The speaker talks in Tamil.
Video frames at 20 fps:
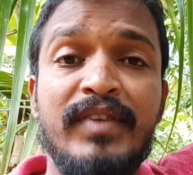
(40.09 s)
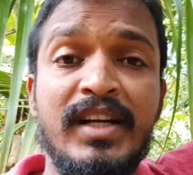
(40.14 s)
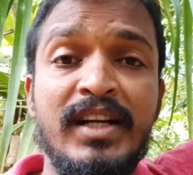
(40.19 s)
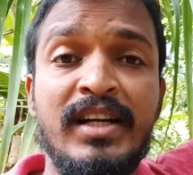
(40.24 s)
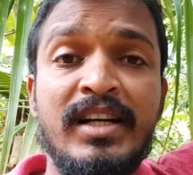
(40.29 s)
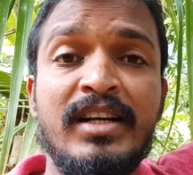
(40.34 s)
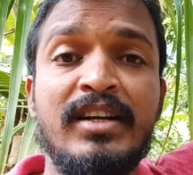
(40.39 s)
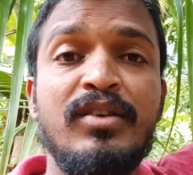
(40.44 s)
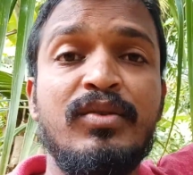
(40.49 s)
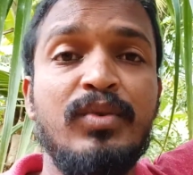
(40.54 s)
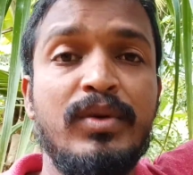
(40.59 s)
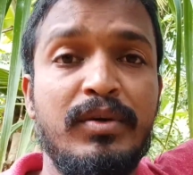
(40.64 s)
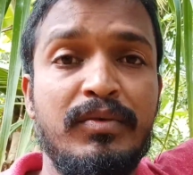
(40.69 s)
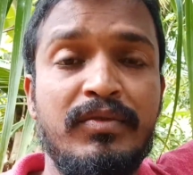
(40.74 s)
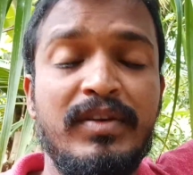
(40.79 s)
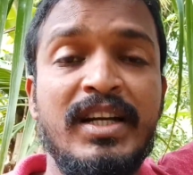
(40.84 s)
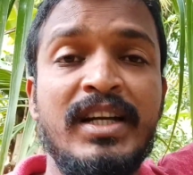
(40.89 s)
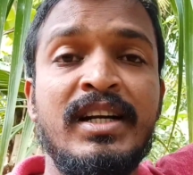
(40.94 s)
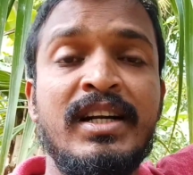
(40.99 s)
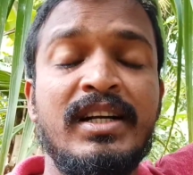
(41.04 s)
வெளிநாட்டு குடு
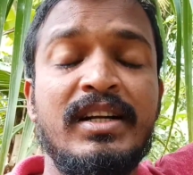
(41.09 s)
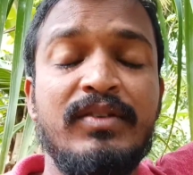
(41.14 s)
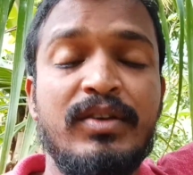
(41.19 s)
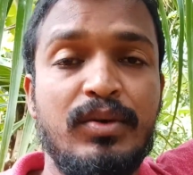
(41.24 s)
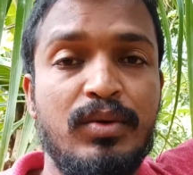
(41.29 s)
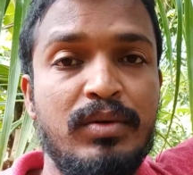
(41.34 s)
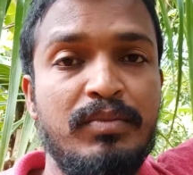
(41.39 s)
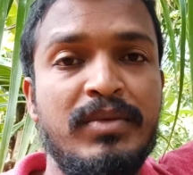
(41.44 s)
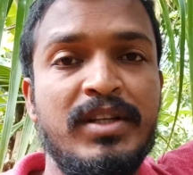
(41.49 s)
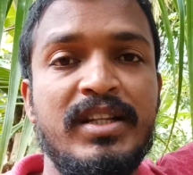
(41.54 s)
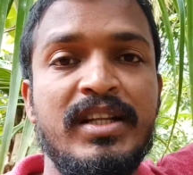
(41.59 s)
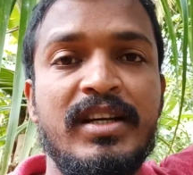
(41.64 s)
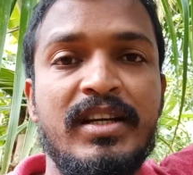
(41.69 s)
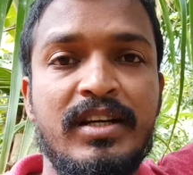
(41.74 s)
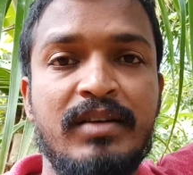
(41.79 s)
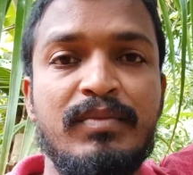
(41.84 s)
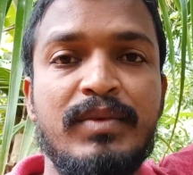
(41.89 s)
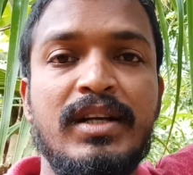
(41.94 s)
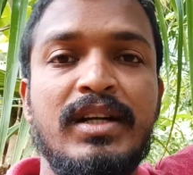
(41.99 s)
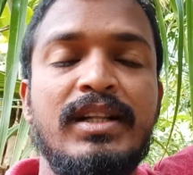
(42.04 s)
வெளிநாட்டவர்
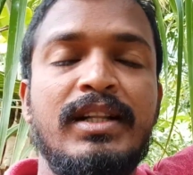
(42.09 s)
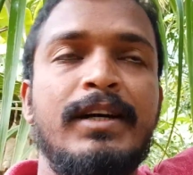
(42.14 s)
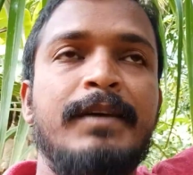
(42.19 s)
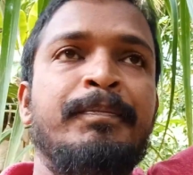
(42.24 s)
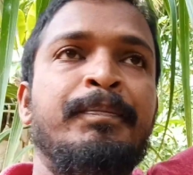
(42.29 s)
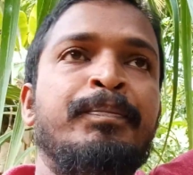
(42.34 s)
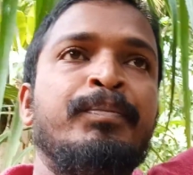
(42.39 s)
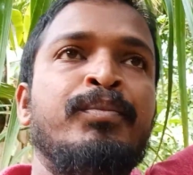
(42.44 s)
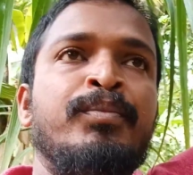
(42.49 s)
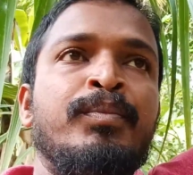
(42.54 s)
குடும்பத்தினருக்கு மட்டும்தான்